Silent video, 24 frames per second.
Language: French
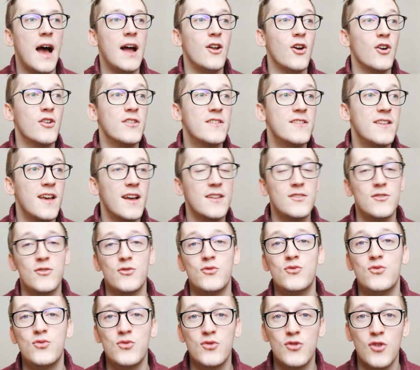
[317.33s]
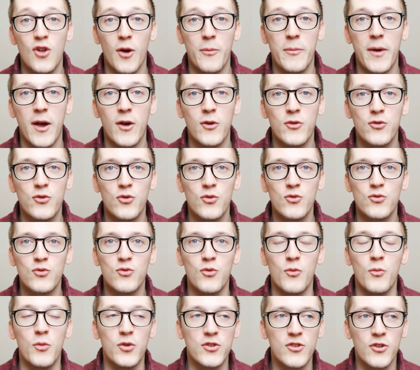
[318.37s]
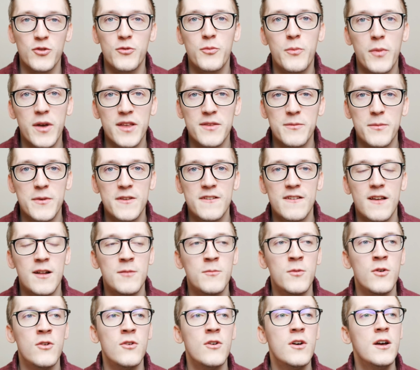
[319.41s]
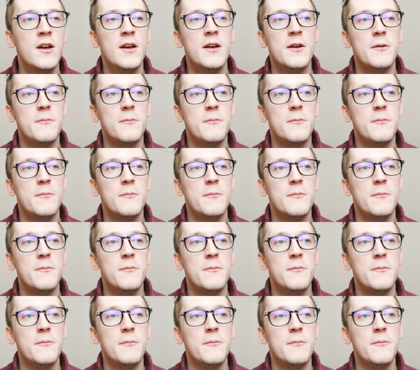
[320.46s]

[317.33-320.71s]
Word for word: Alors certes, toutes leurs parutions ne me tentent pas spécialement,